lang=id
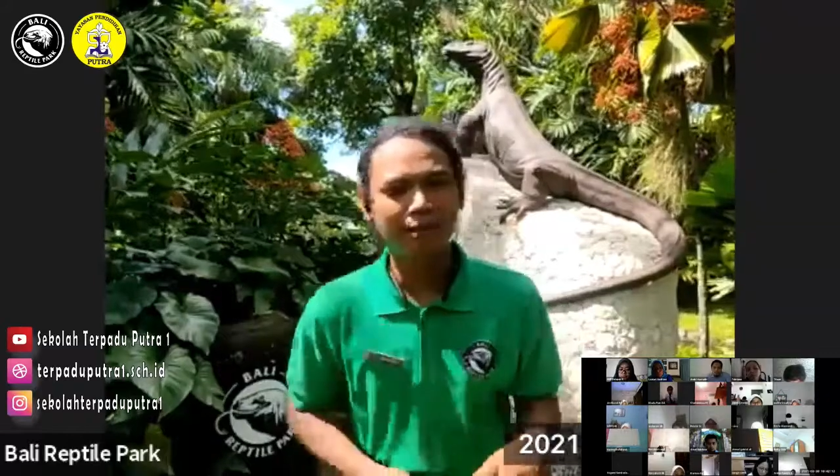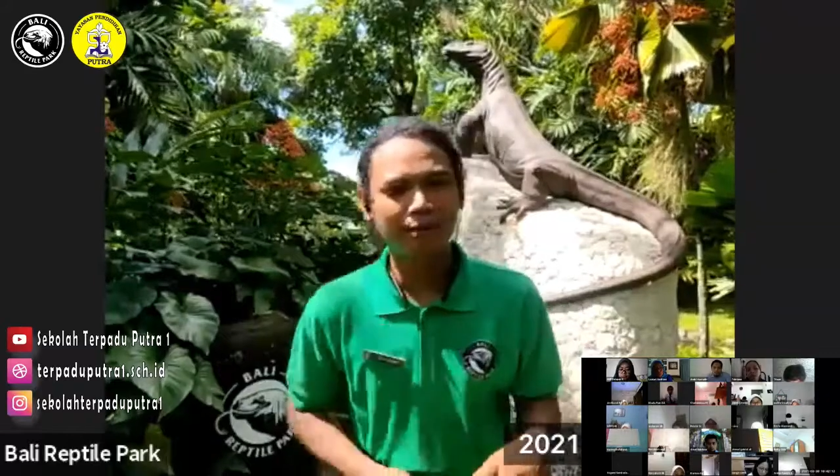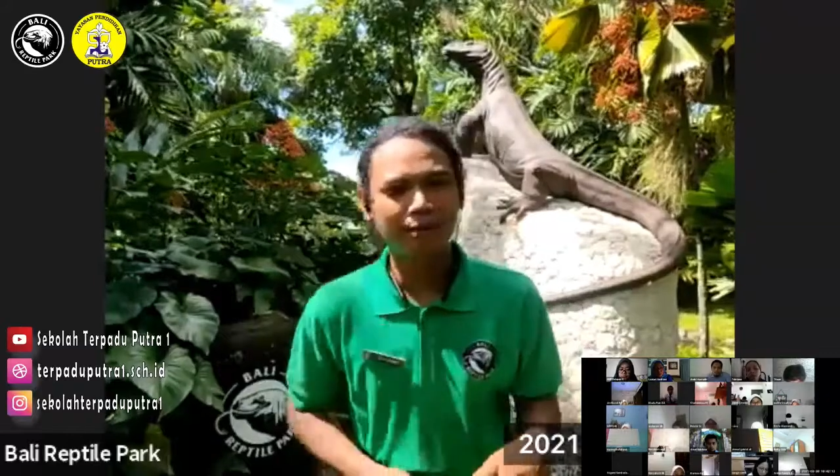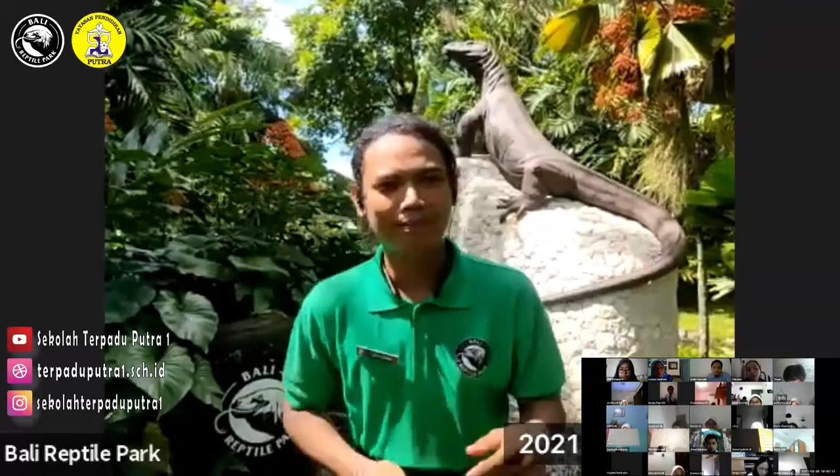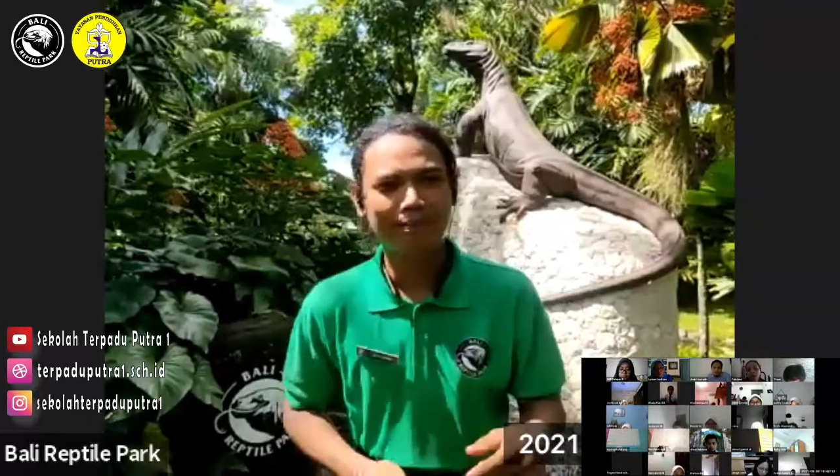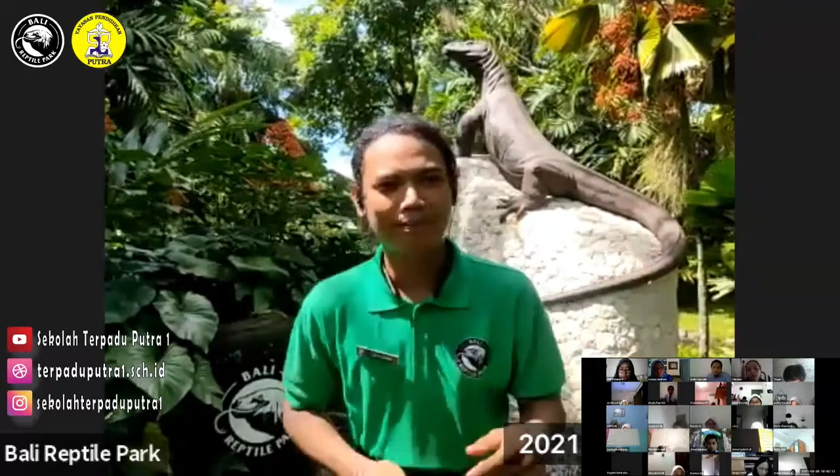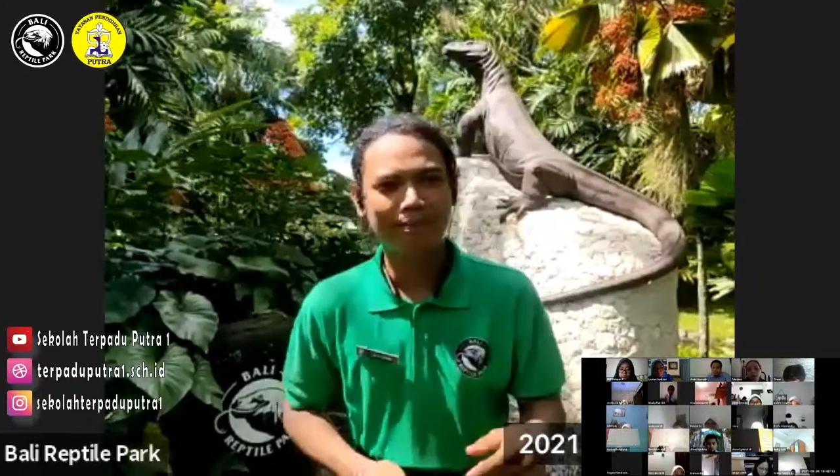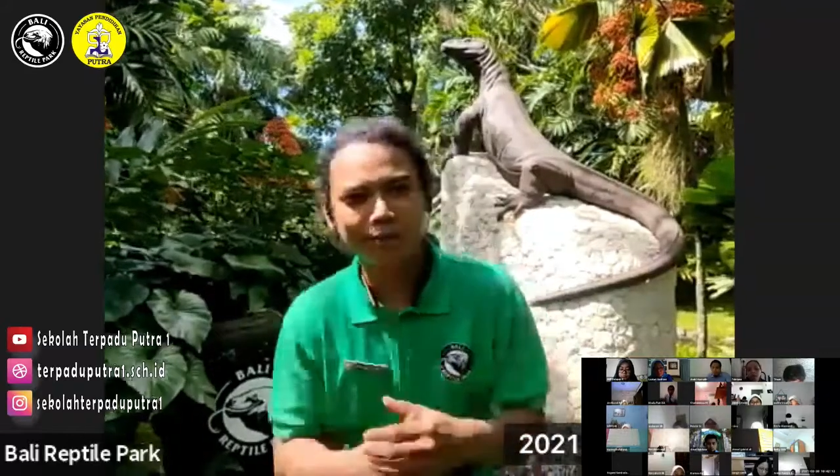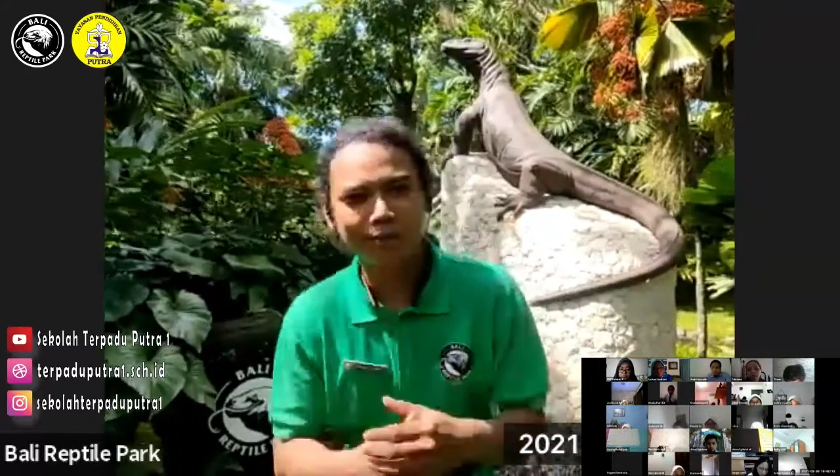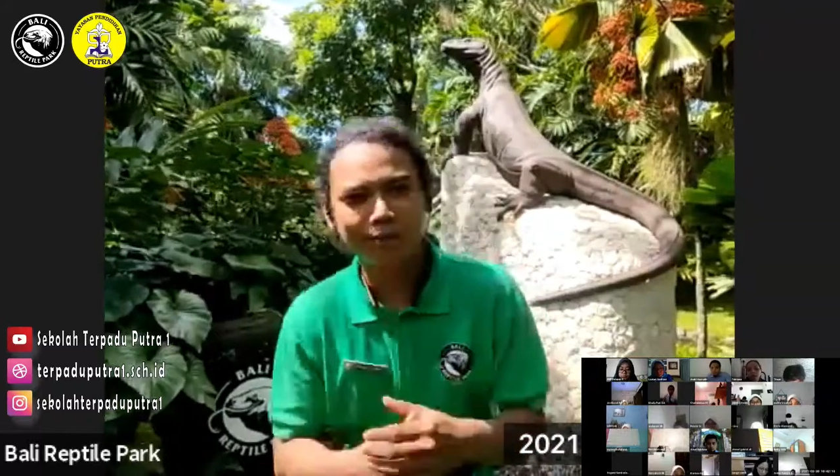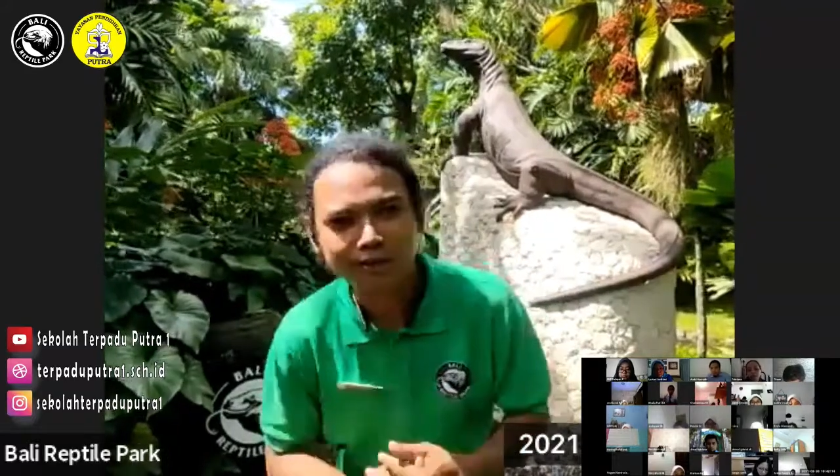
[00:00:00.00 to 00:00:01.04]
Contohnya
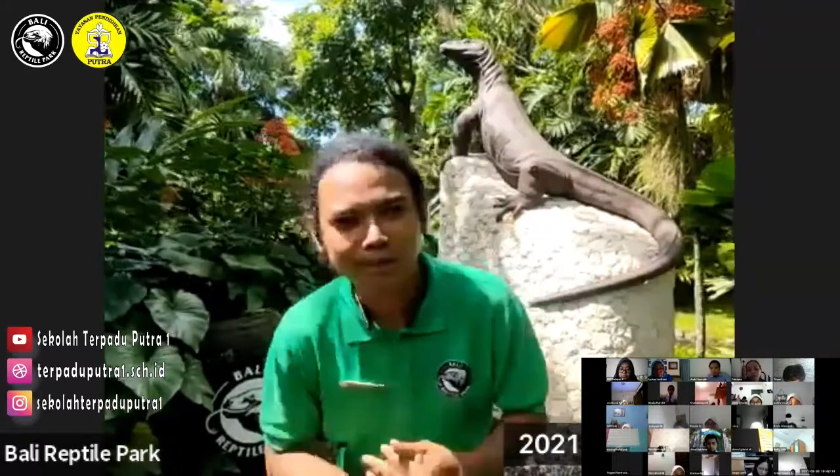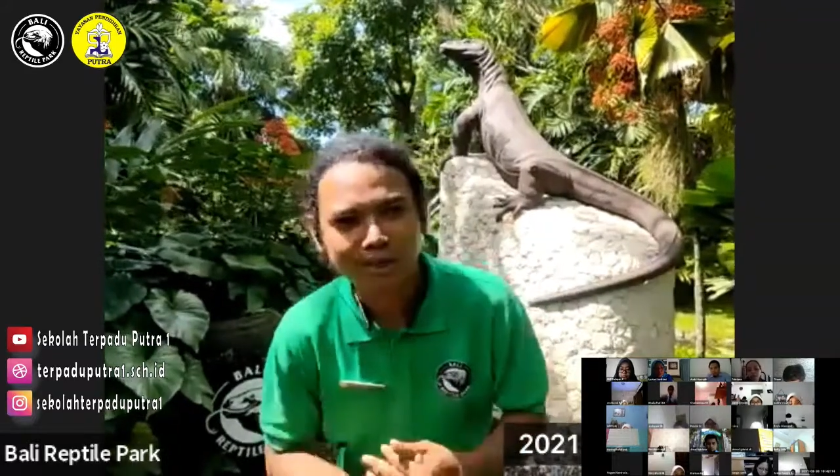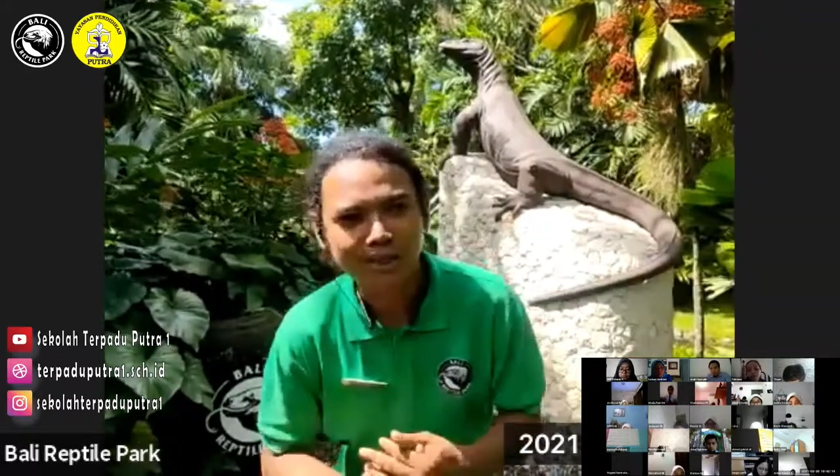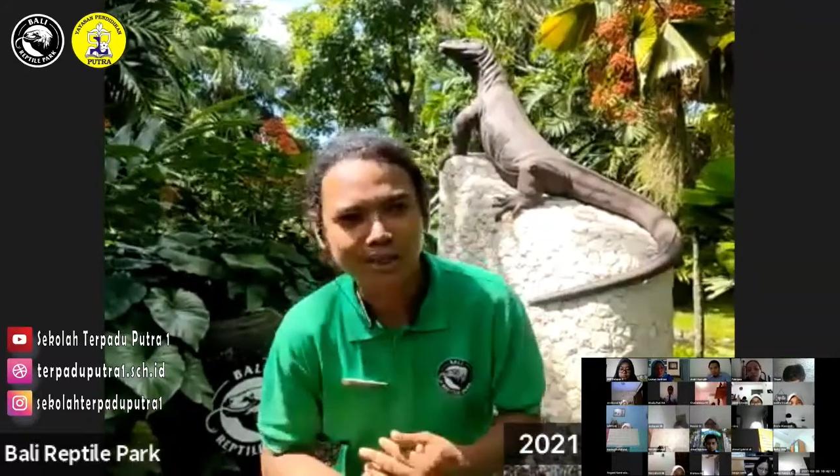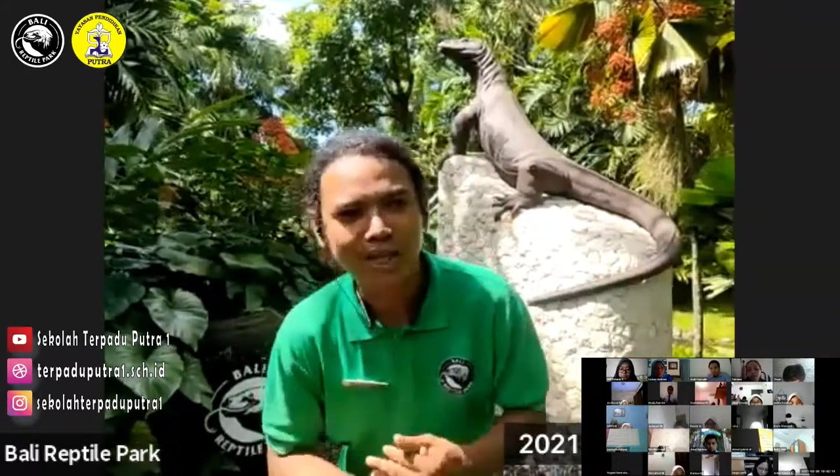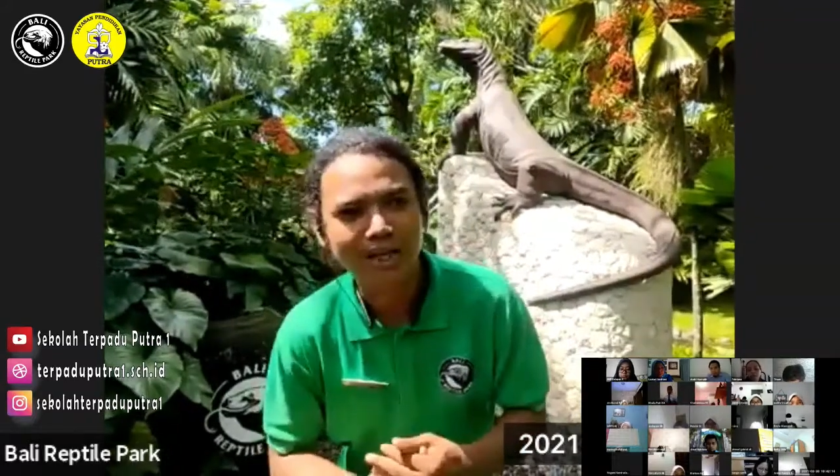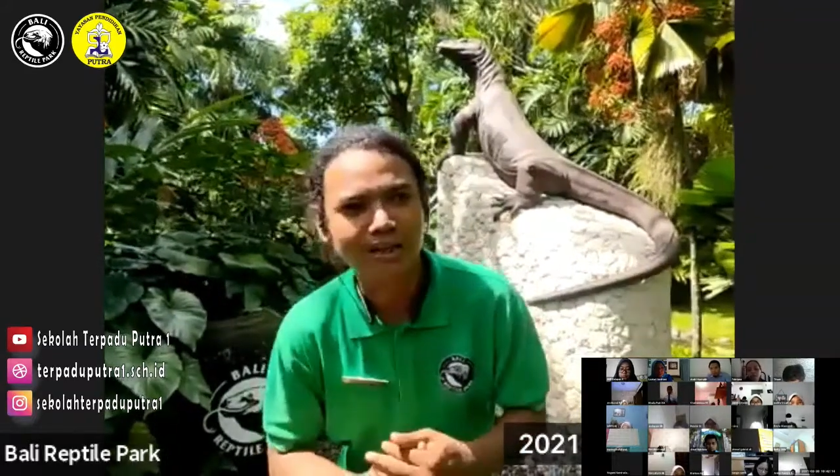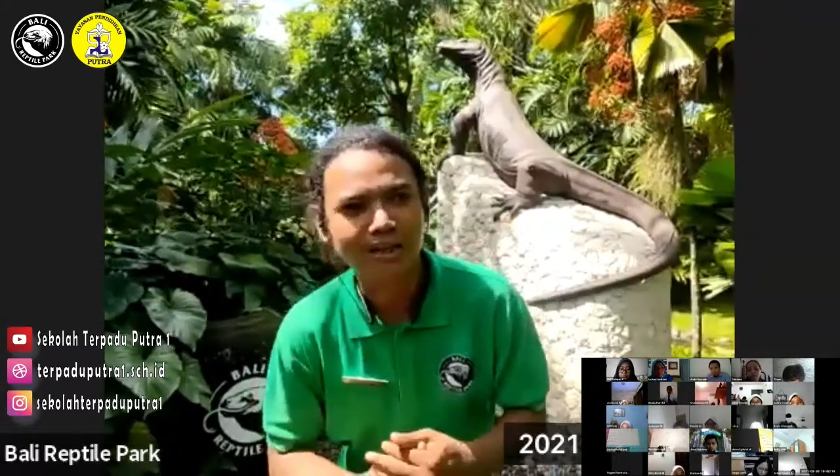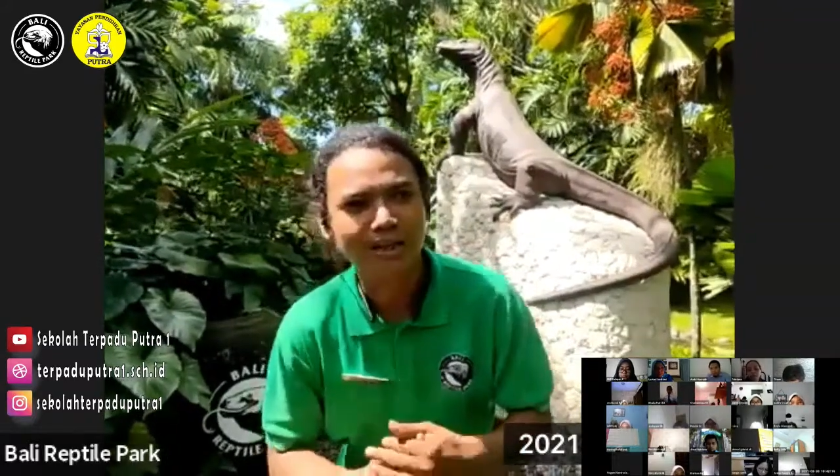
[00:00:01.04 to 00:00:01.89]
Melinus, wow. Melinus